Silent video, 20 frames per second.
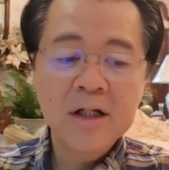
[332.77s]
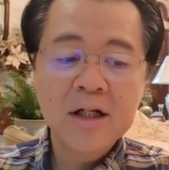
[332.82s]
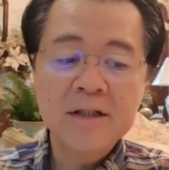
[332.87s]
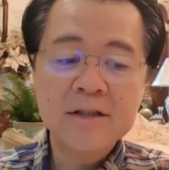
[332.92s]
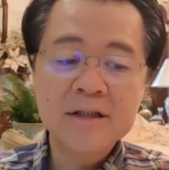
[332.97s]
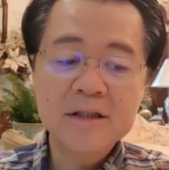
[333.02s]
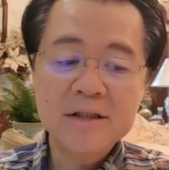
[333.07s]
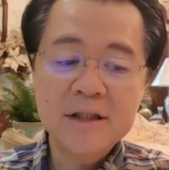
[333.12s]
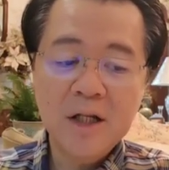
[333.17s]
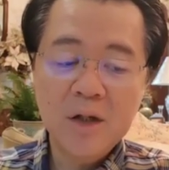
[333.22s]

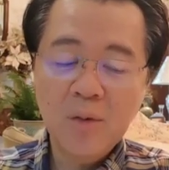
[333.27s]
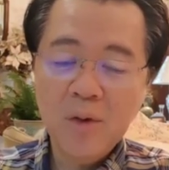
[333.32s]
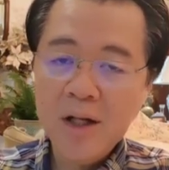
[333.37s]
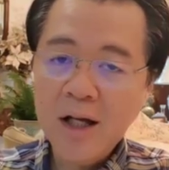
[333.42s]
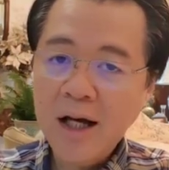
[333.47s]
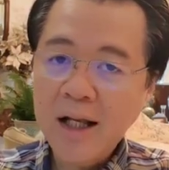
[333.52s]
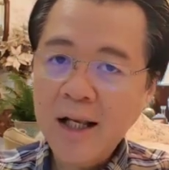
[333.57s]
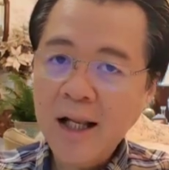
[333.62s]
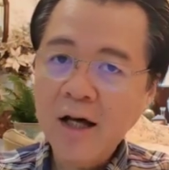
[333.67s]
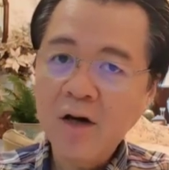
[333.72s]
Kasi
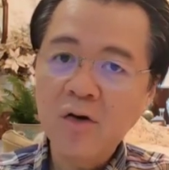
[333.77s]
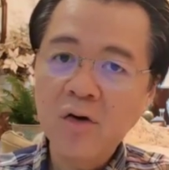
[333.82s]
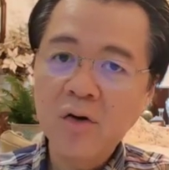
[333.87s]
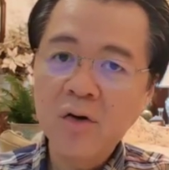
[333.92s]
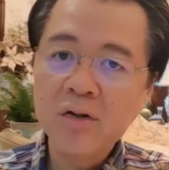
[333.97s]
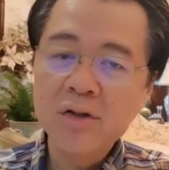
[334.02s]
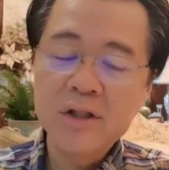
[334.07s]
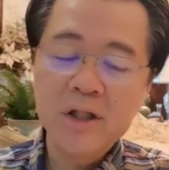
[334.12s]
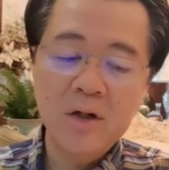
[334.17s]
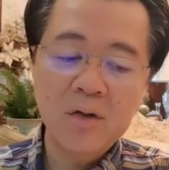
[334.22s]
dalawa lang anak
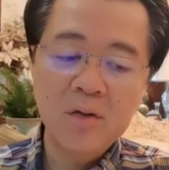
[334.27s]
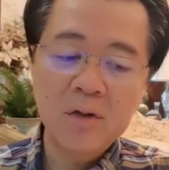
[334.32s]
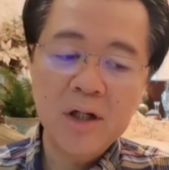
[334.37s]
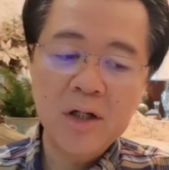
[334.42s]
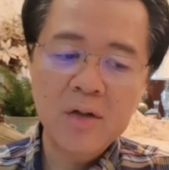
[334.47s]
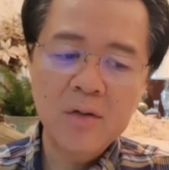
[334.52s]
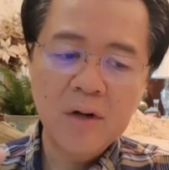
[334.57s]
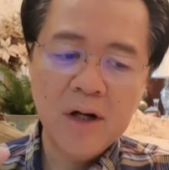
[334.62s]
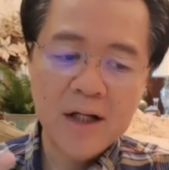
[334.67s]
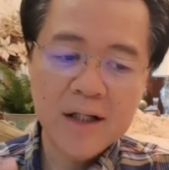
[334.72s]
ko, hindi ako
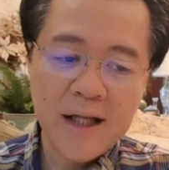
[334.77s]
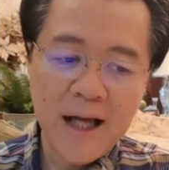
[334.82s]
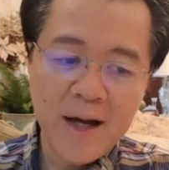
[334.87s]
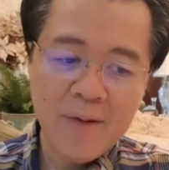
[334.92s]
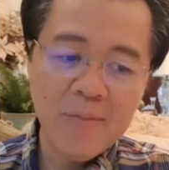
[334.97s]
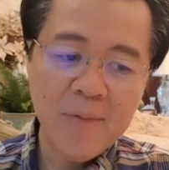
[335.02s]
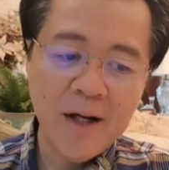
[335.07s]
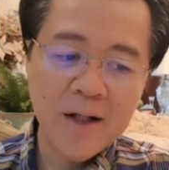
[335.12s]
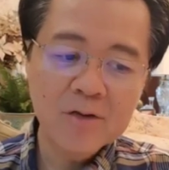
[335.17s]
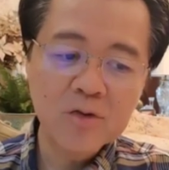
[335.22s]
ganun
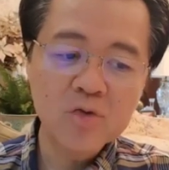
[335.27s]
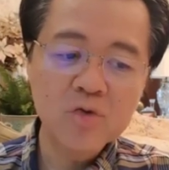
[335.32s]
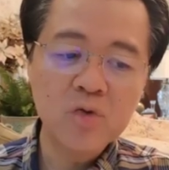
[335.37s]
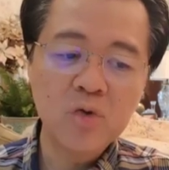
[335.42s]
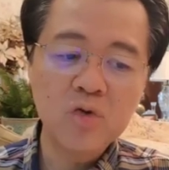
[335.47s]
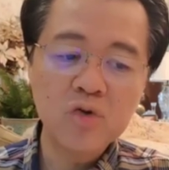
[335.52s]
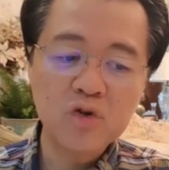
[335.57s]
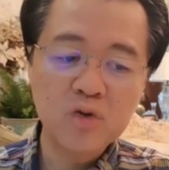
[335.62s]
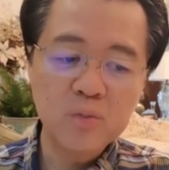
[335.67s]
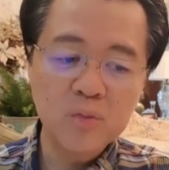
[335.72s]
kayaman, gusto
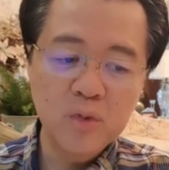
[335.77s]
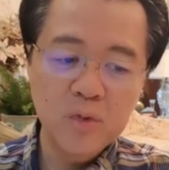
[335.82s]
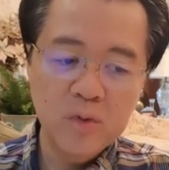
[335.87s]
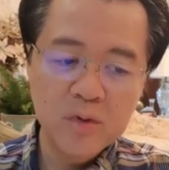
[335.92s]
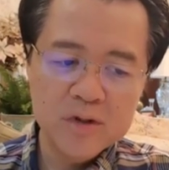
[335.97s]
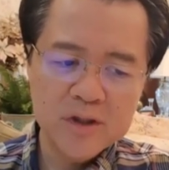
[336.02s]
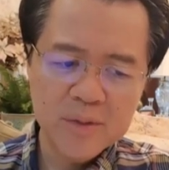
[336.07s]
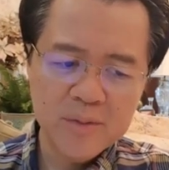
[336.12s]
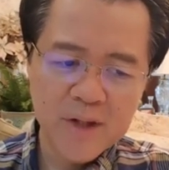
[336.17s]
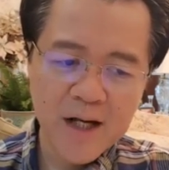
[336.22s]
ko
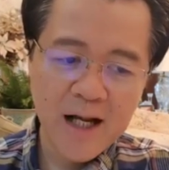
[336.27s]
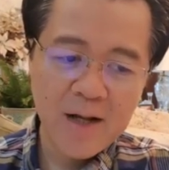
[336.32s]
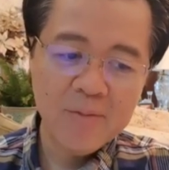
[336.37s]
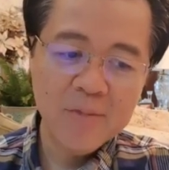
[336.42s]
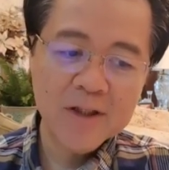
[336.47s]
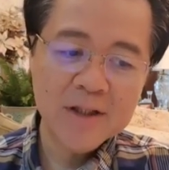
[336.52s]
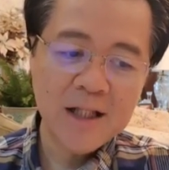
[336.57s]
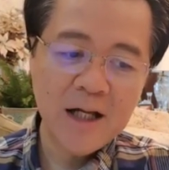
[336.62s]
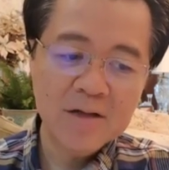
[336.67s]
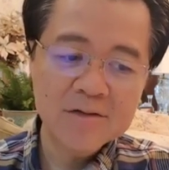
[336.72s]
tumulong sa
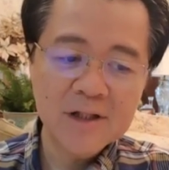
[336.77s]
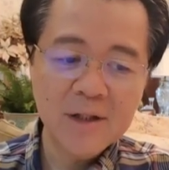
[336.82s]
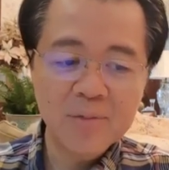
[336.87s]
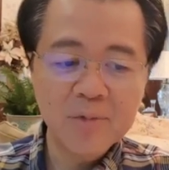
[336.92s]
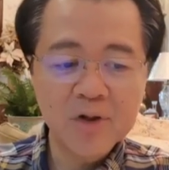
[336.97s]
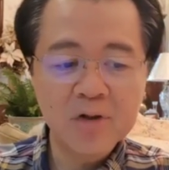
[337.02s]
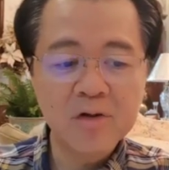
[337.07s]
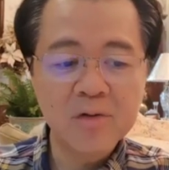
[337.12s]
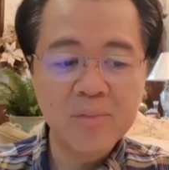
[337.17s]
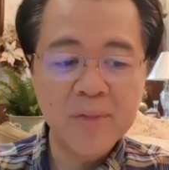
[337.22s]
maraming tao.
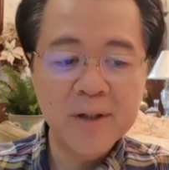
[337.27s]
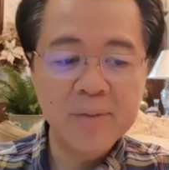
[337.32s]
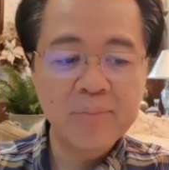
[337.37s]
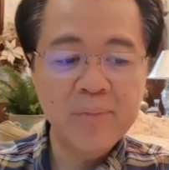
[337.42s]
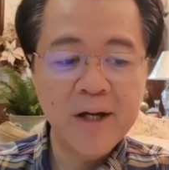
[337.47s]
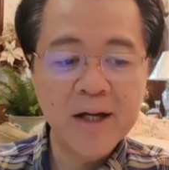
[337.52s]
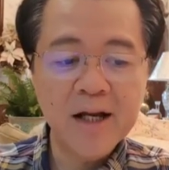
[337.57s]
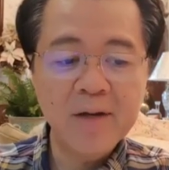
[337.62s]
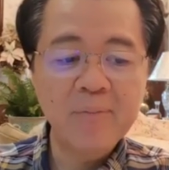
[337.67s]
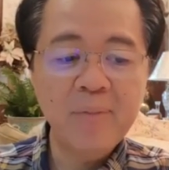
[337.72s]
Sabi ko, kung may
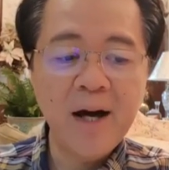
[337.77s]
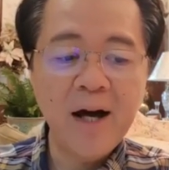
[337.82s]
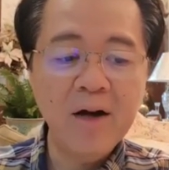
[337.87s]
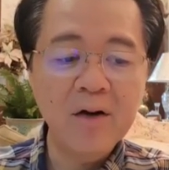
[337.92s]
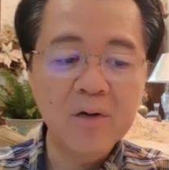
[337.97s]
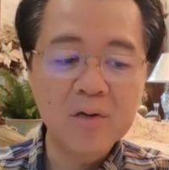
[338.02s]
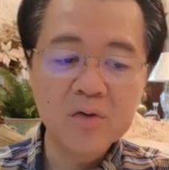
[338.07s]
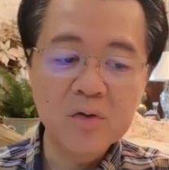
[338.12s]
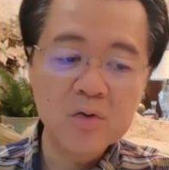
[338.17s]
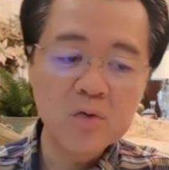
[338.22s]
pera pa
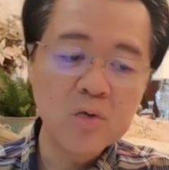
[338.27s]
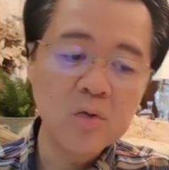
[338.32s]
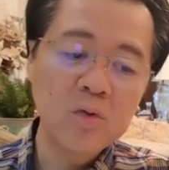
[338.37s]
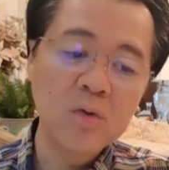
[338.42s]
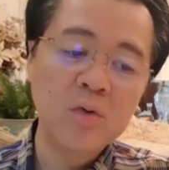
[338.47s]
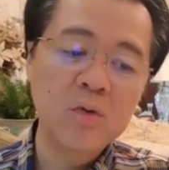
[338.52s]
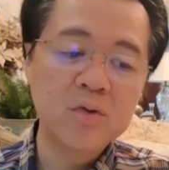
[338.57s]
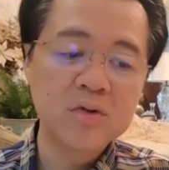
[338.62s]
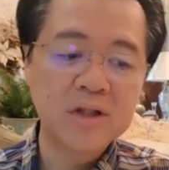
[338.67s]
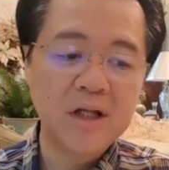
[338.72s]
ako,
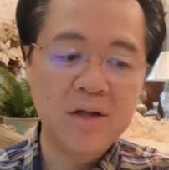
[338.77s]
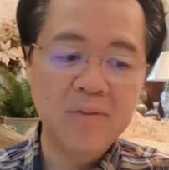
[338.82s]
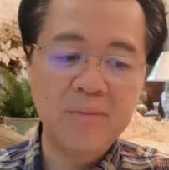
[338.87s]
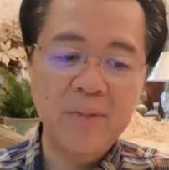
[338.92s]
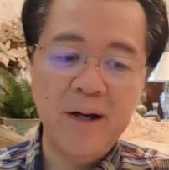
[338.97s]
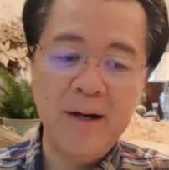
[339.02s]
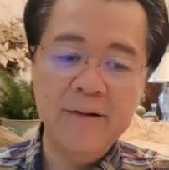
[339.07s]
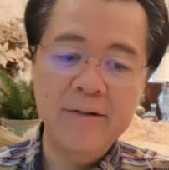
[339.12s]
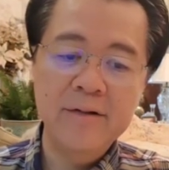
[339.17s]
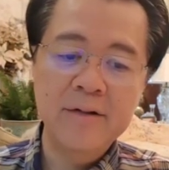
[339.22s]
tutulong ko sa
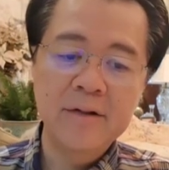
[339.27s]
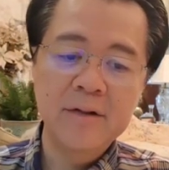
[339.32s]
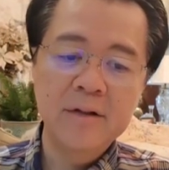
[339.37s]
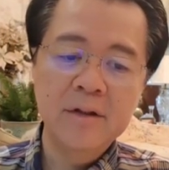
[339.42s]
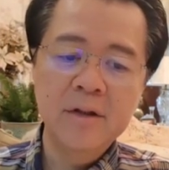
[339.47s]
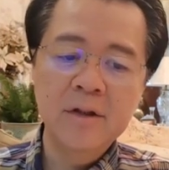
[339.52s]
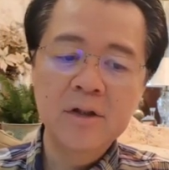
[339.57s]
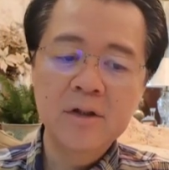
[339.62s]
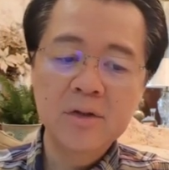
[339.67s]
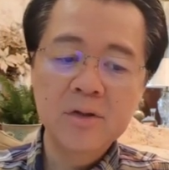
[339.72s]
iba.
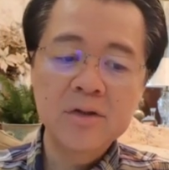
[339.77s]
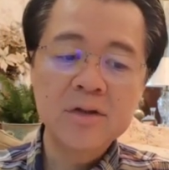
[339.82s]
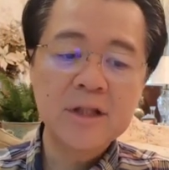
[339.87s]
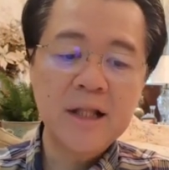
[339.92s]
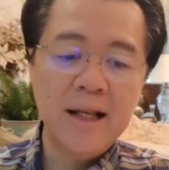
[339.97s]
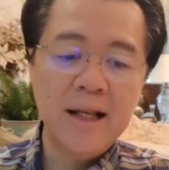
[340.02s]
Yun